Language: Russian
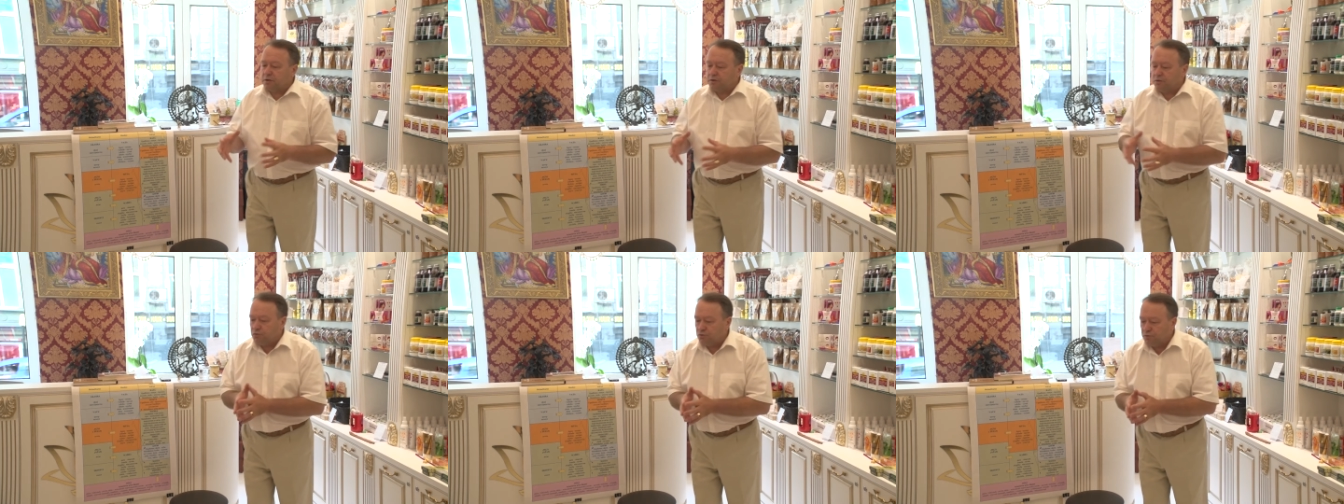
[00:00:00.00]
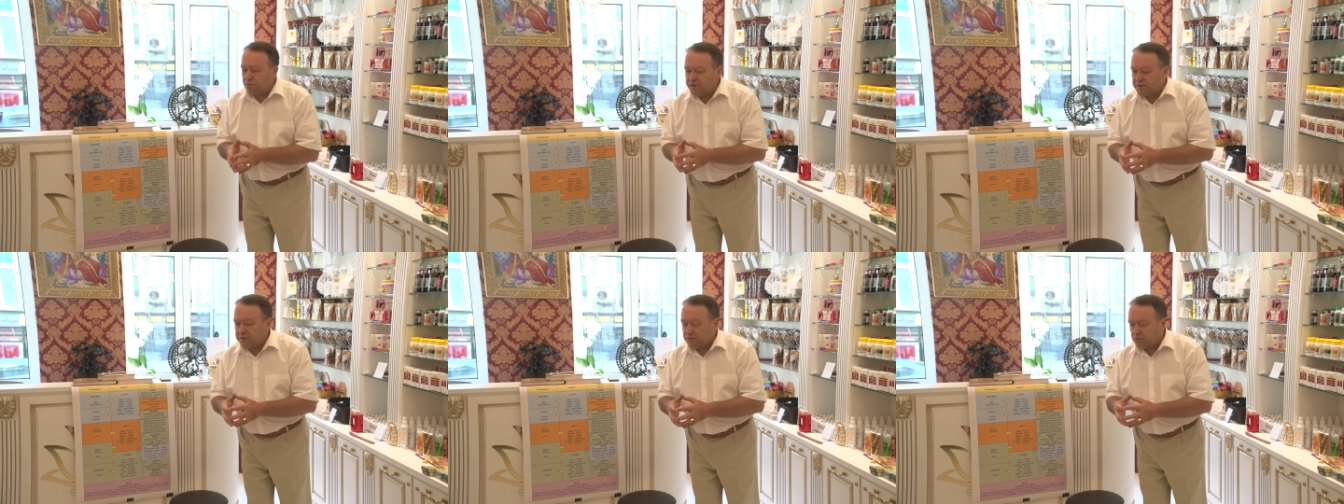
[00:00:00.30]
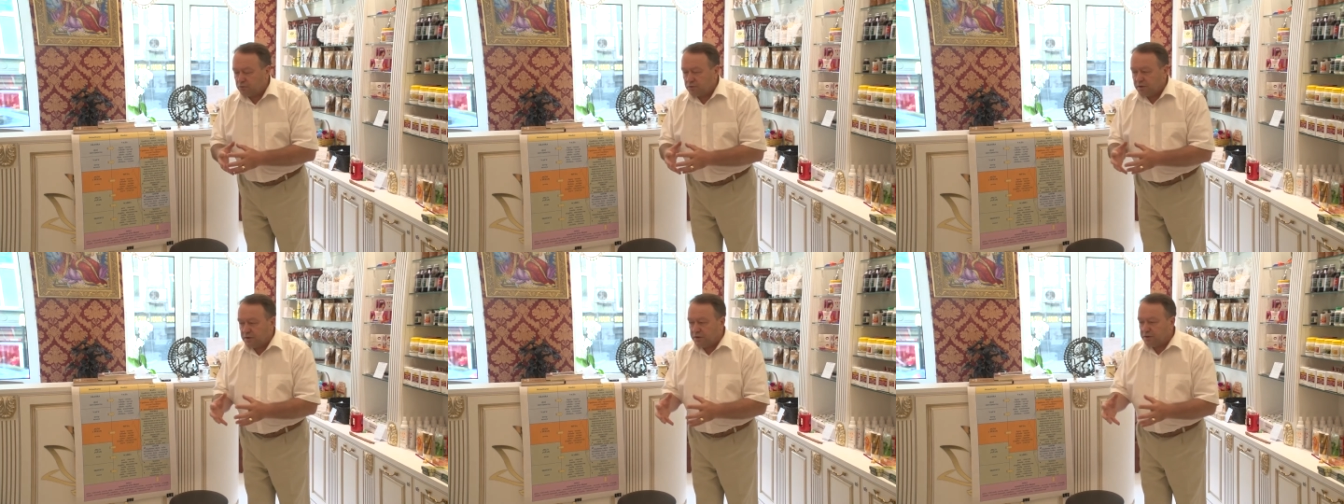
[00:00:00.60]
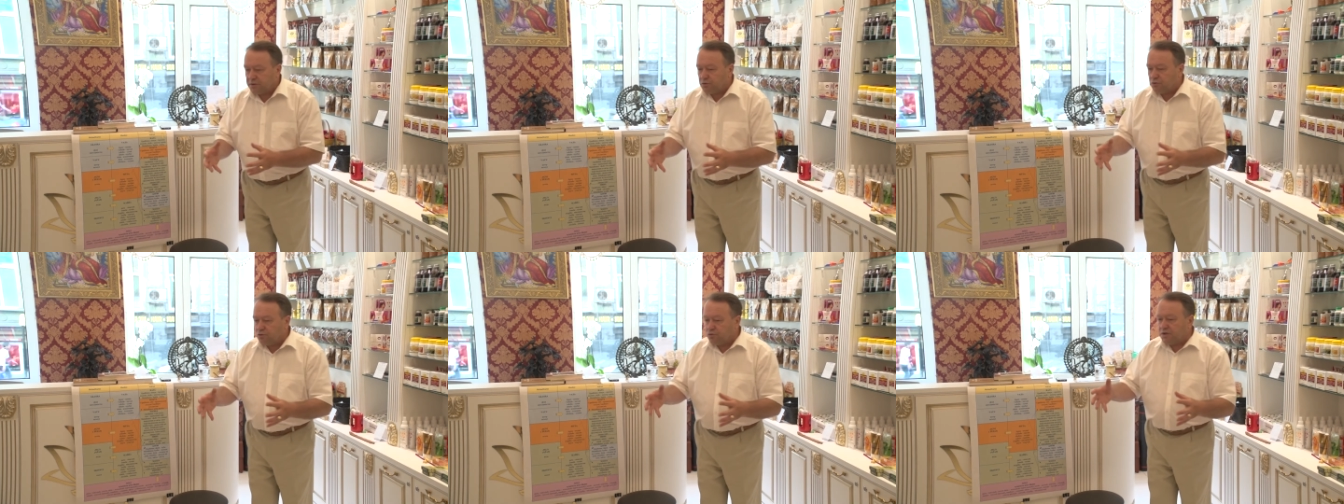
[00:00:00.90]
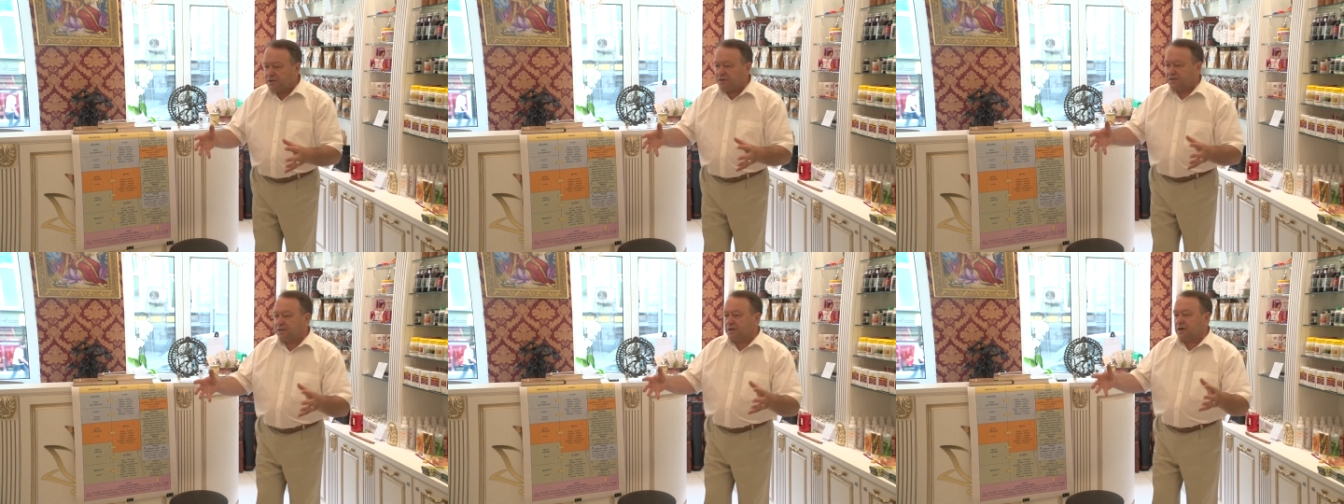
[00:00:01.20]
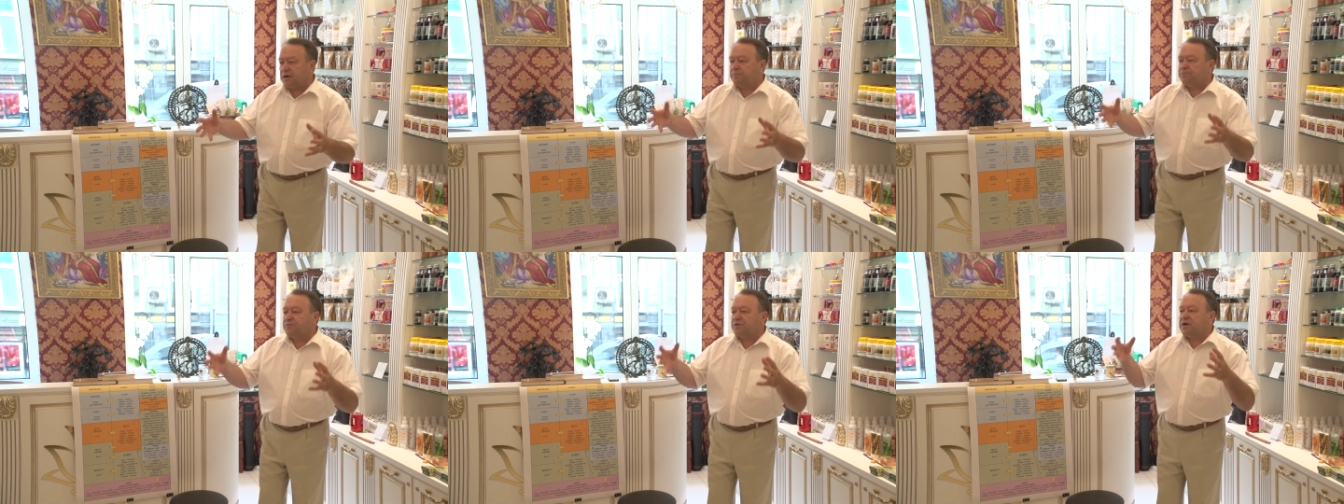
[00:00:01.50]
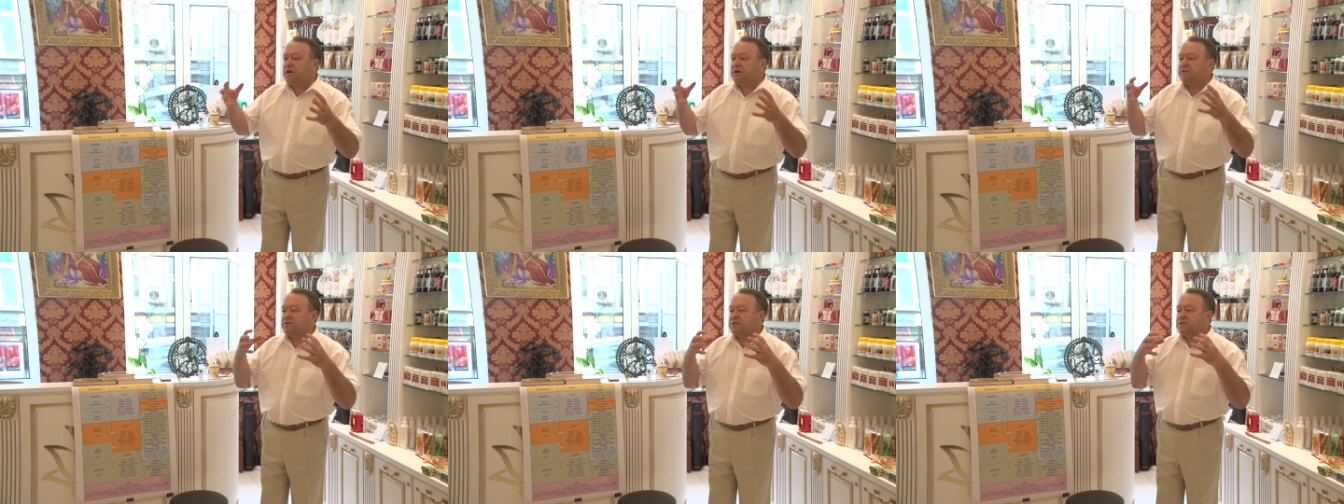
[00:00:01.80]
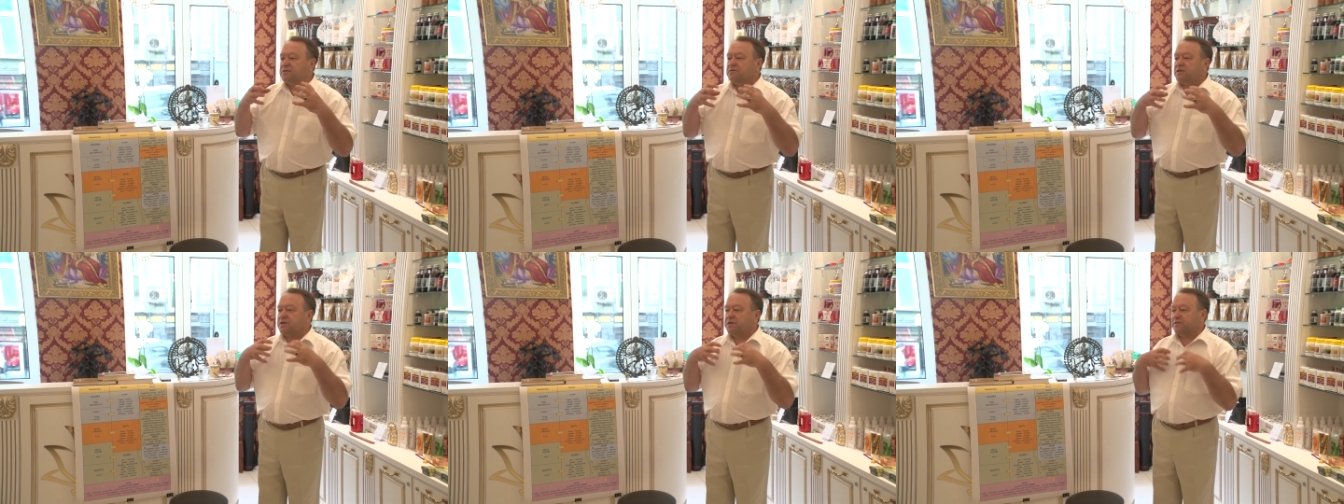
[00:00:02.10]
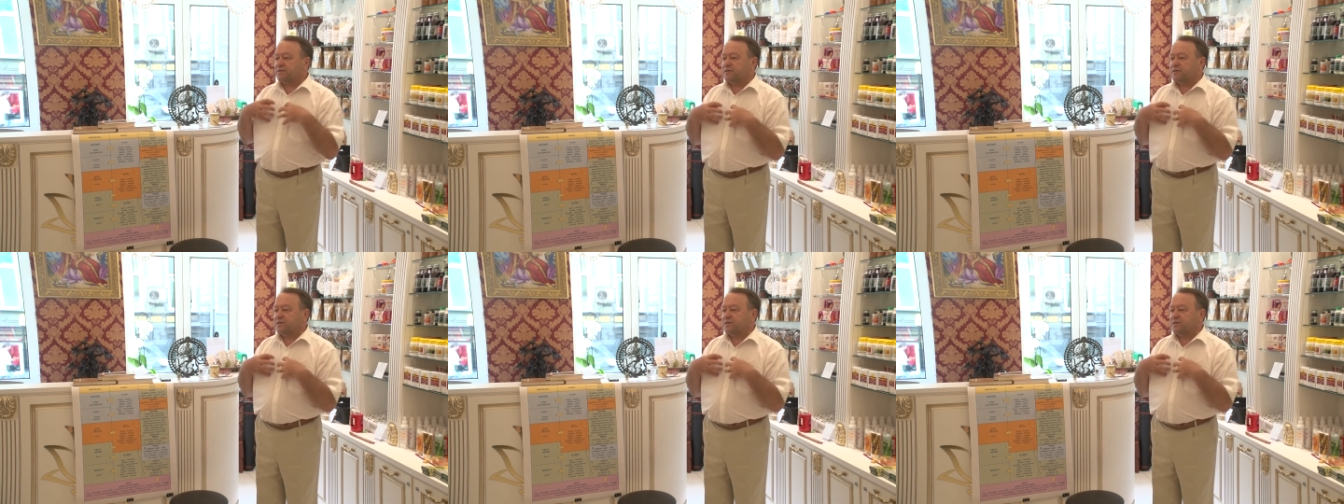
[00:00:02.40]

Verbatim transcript: любит, он легко это оправдывает